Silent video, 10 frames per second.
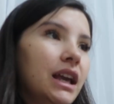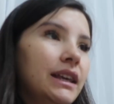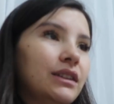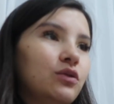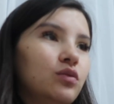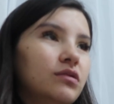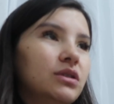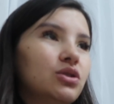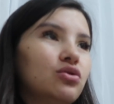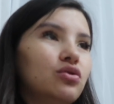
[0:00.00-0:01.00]
Я
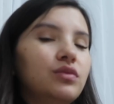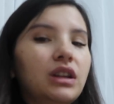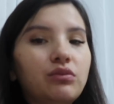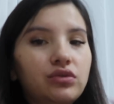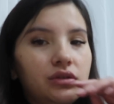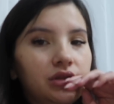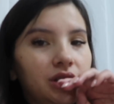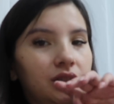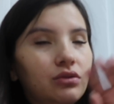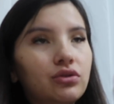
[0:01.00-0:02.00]
думала, что у меня будет
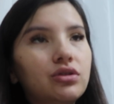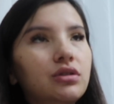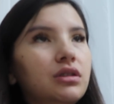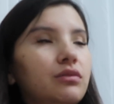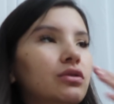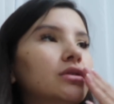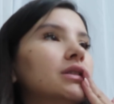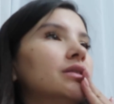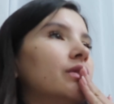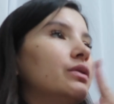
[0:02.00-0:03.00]
недоношенный
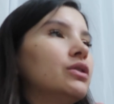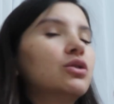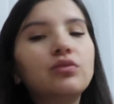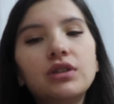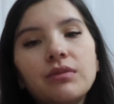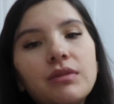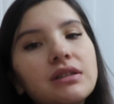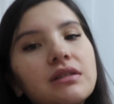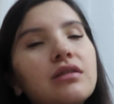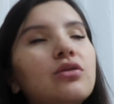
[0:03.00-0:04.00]
ребенок. Во втором
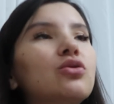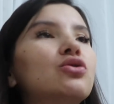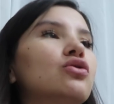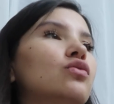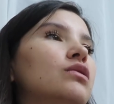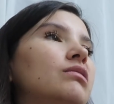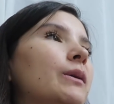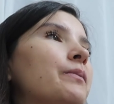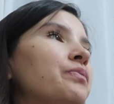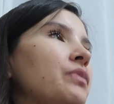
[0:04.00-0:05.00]
триместре тоже
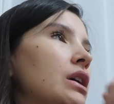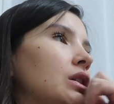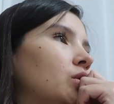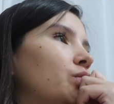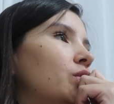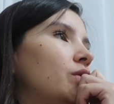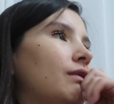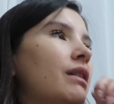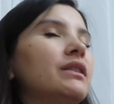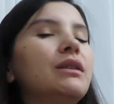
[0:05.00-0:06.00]
думала. Думала,
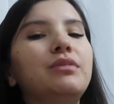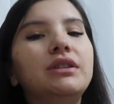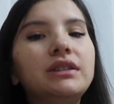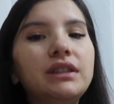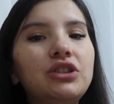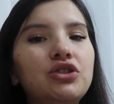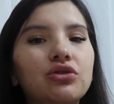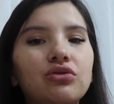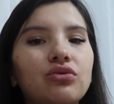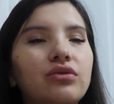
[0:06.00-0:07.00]
главное пересечь
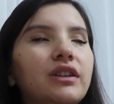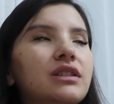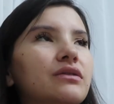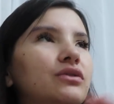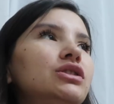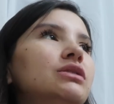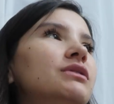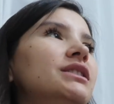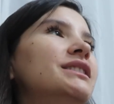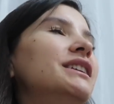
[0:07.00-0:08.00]
черту 28
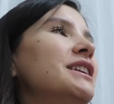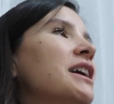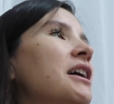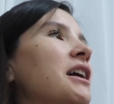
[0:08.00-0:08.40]
недель.